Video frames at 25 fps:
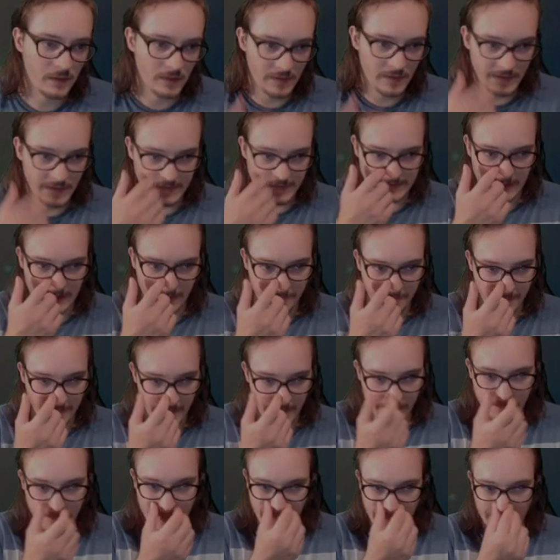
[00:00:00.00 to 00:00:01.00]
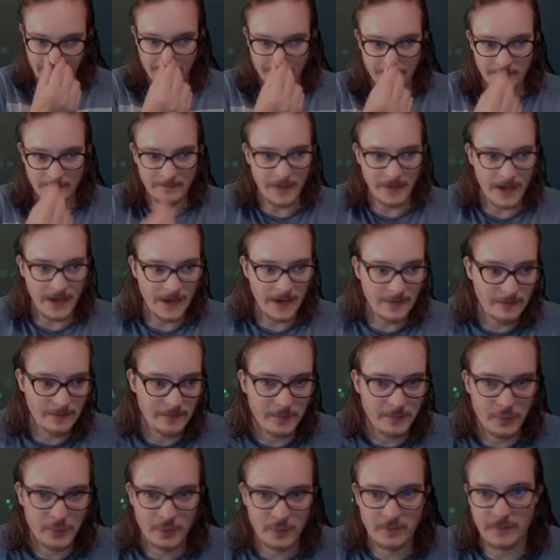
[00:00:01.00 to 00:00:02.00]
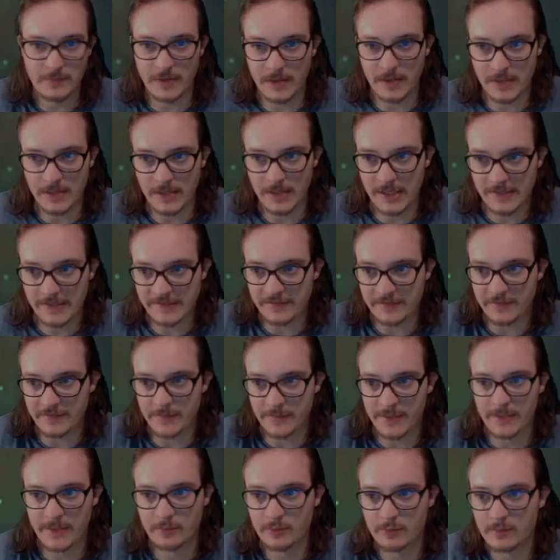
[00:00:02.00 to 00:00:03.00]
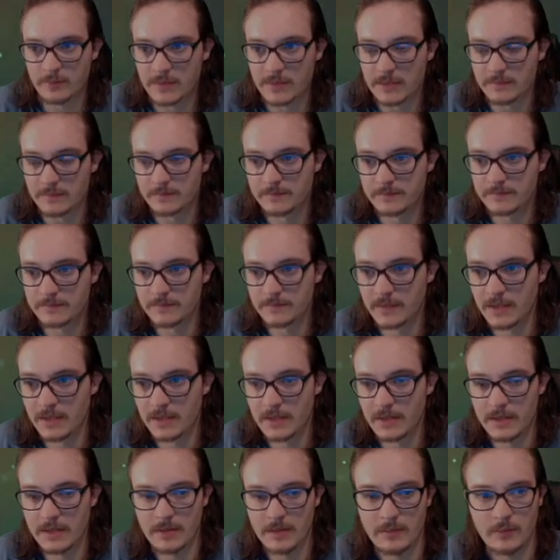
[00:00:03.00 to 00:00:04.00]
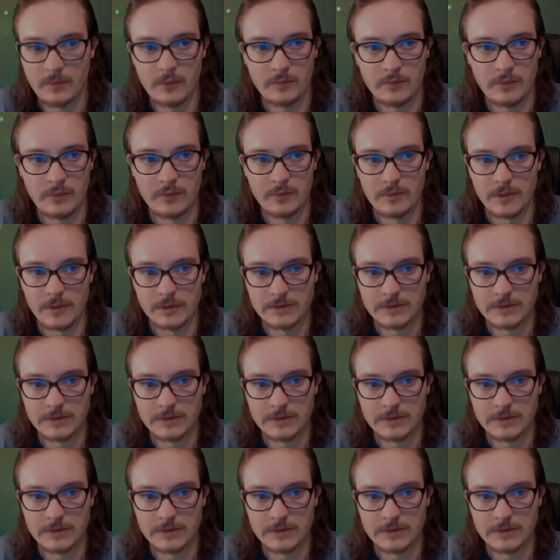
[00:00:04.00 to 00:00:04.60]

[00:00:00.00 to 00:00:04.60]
Ça fait bim bam boum. Ah là là, ça fait bien boum. Hein. Boum boum.